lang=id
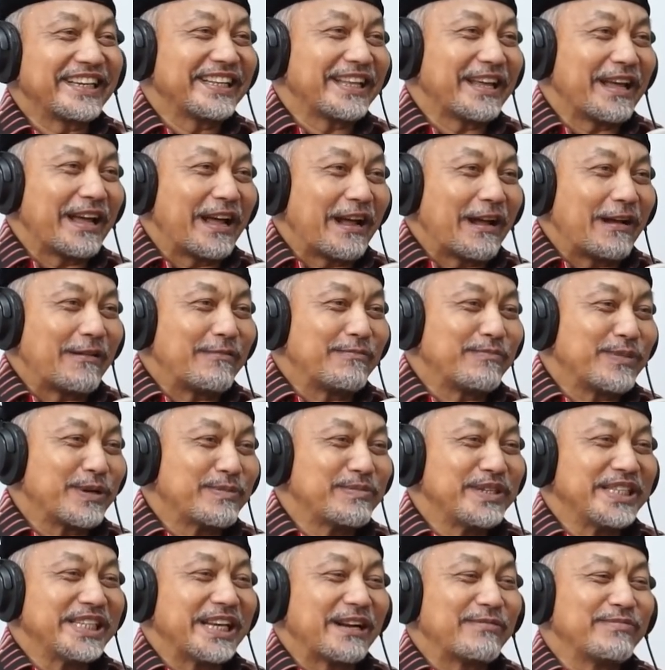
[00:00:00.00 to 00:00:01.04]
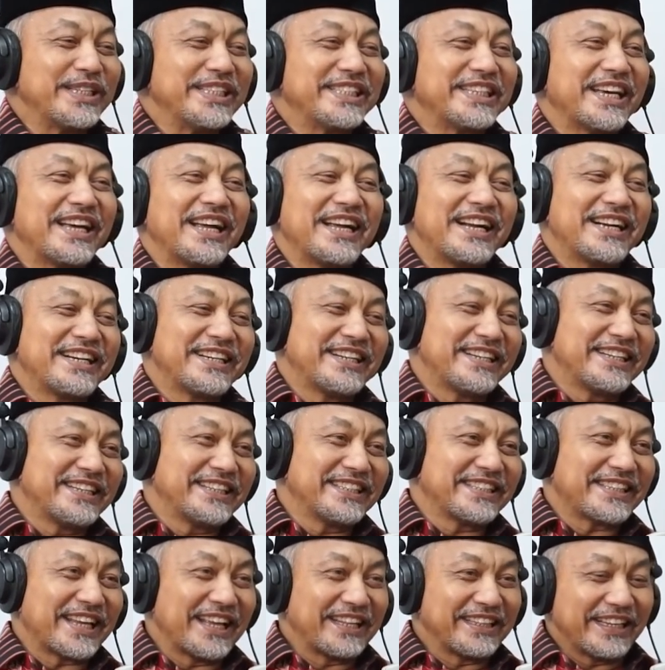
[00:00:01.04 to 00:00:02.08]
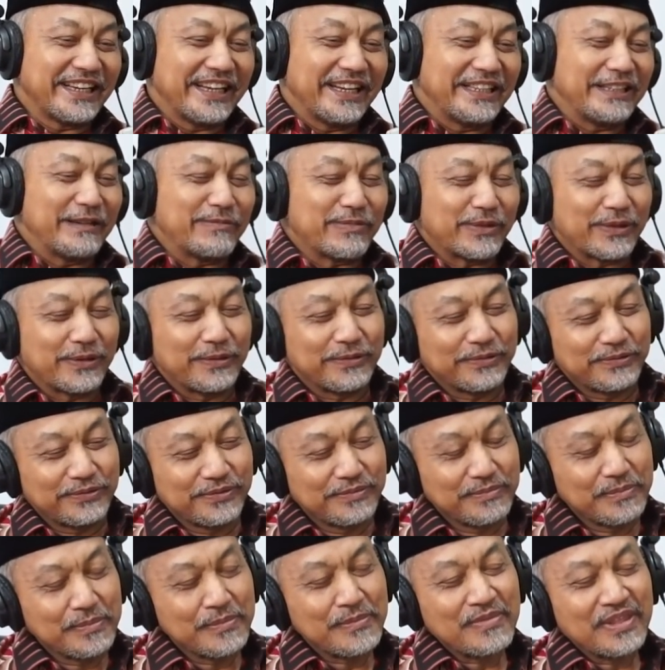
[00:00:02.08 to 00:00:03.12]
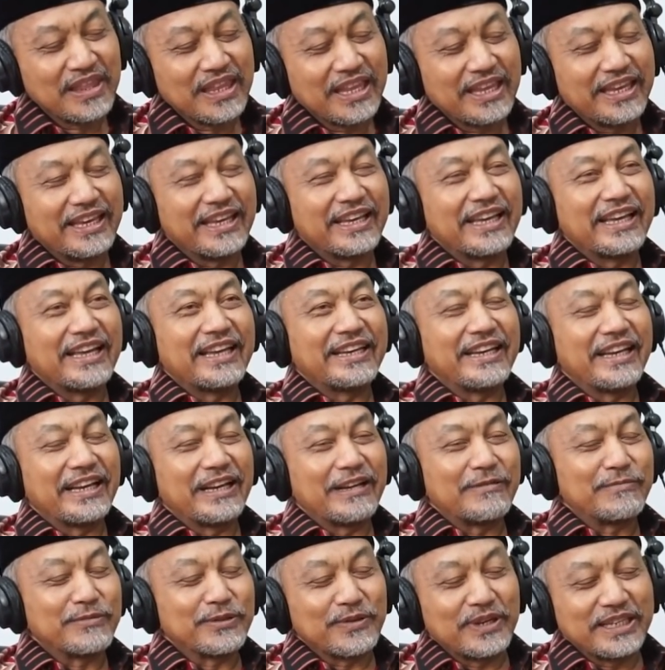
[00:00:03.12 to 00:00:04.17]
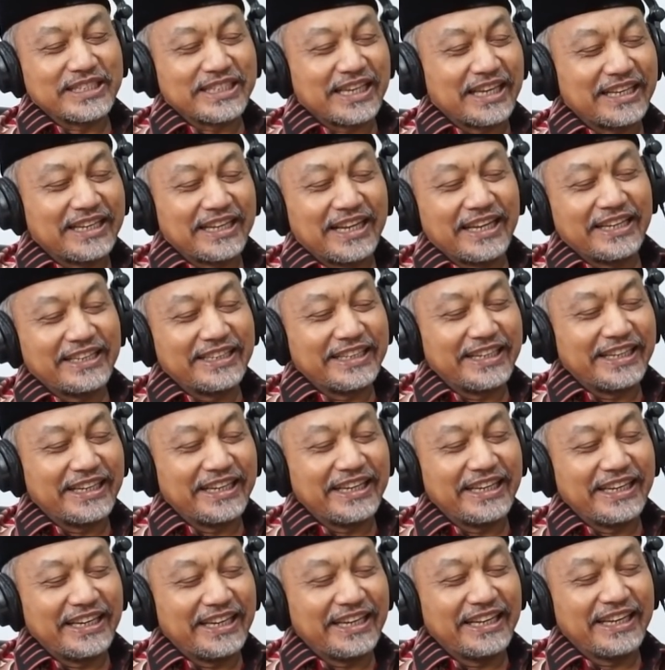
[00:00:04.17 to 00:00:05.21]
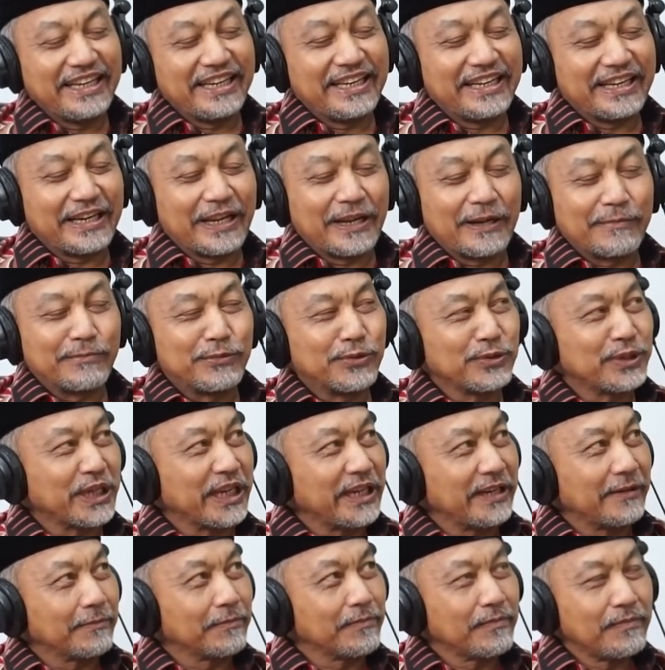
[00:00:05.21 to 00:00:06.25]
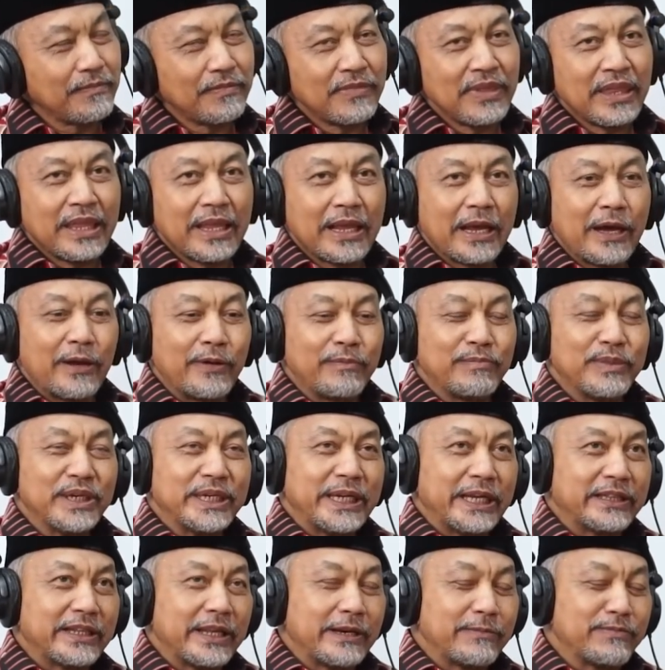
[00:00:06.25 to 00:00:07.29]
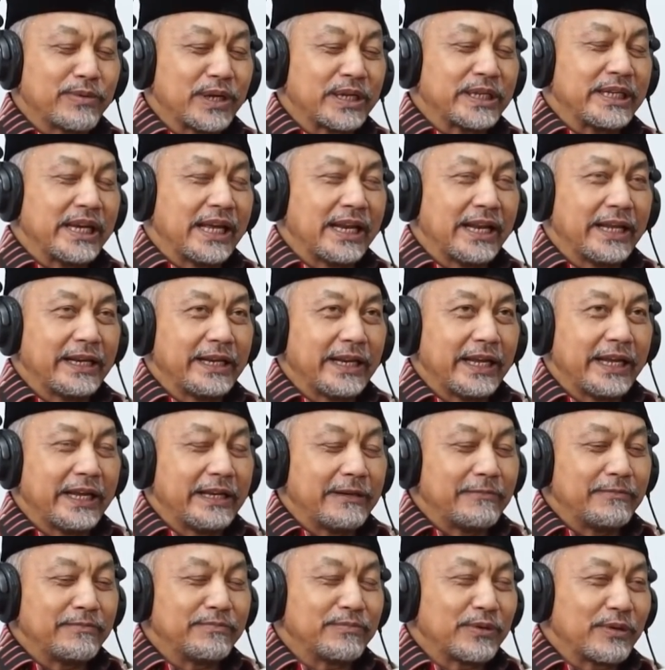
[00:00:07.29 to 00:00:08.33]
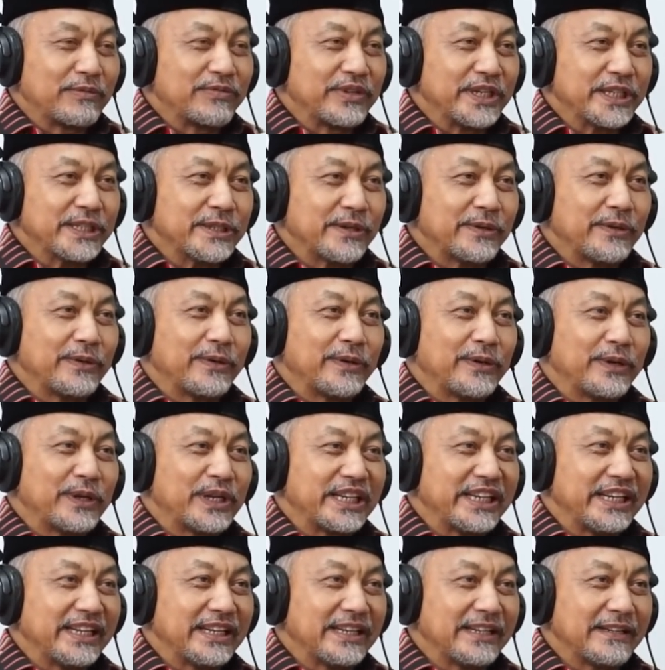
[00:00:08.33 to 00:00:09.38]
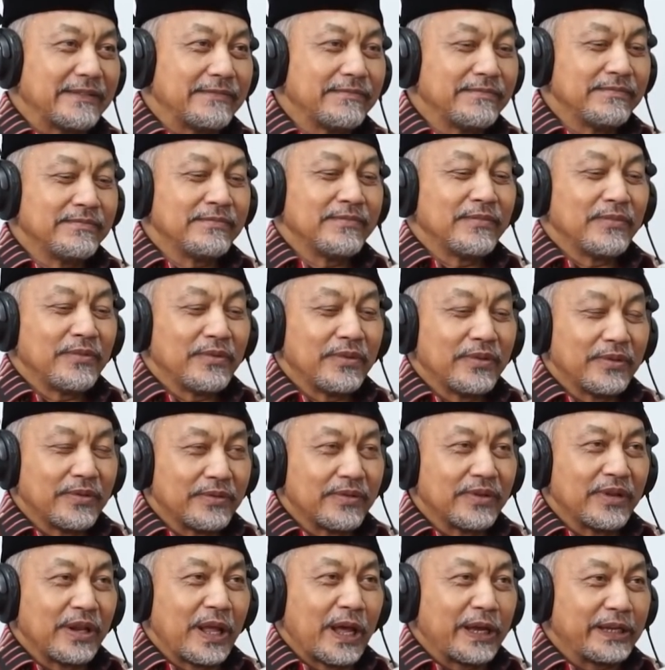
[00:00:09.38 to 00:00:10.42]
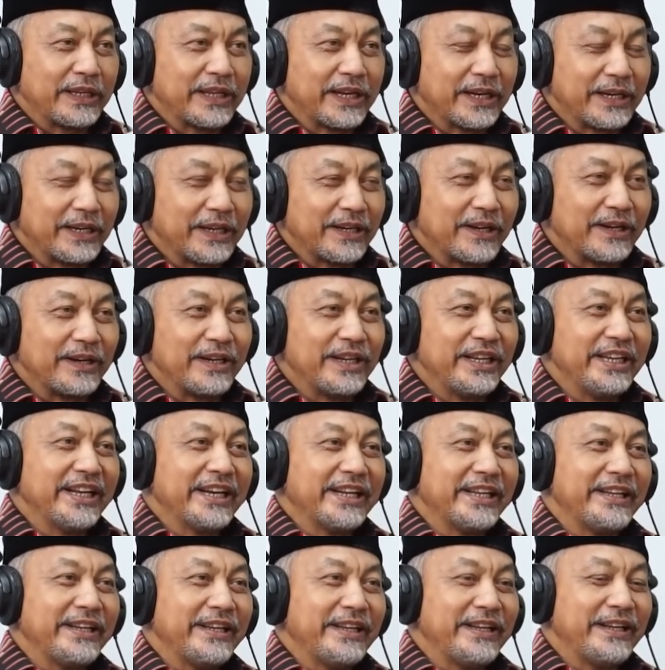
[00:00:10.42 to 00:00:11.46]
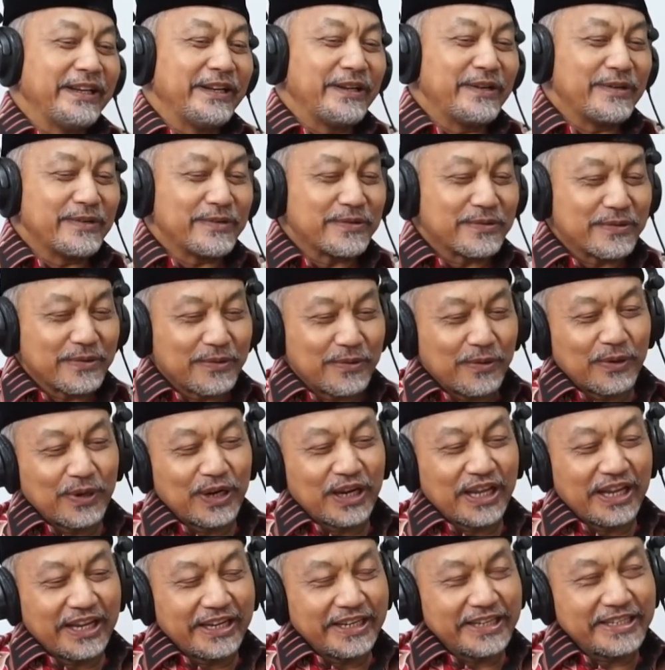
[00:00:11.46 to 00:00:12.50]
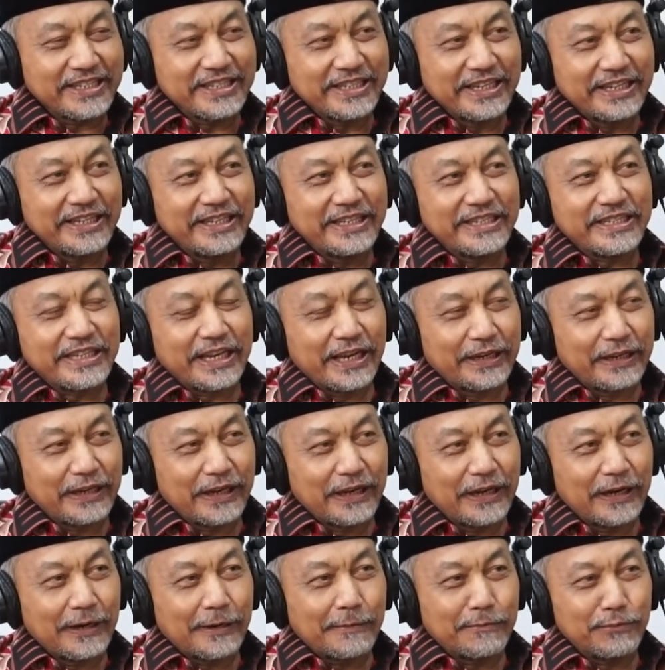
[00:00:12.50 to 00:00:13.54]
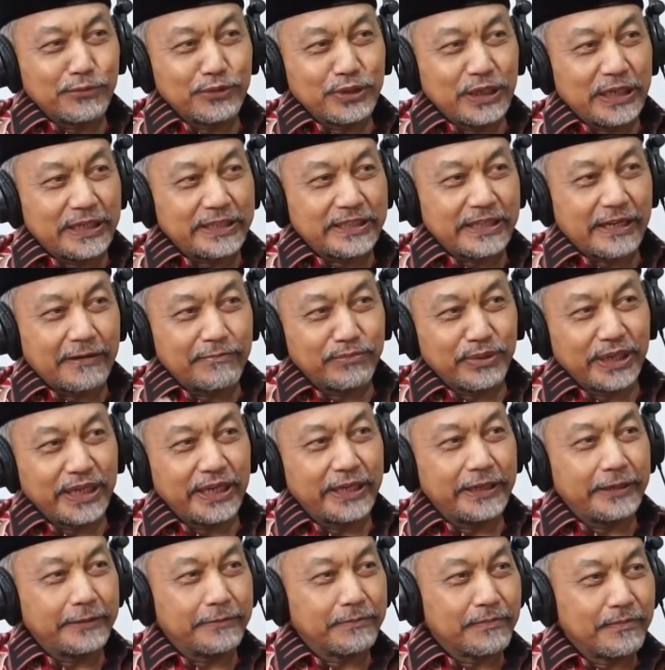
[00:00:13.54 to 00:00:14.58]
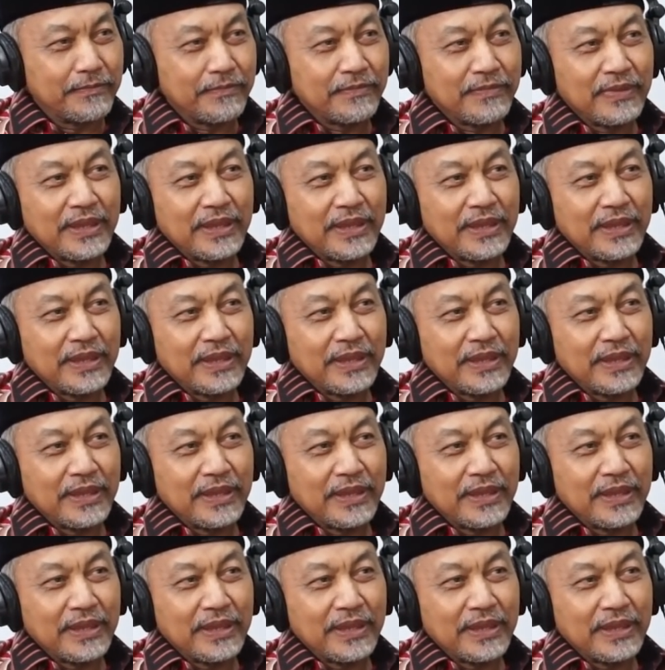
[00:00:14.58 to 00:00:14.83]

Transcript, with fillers: kita berbincang-bincang santai aja, Prof. Ya, dalam suasana ini, nah mungkin kalau melihat dari perjalanan Profesor ya, lahir di Kediri, sekolah SD di sana, kemudian sampai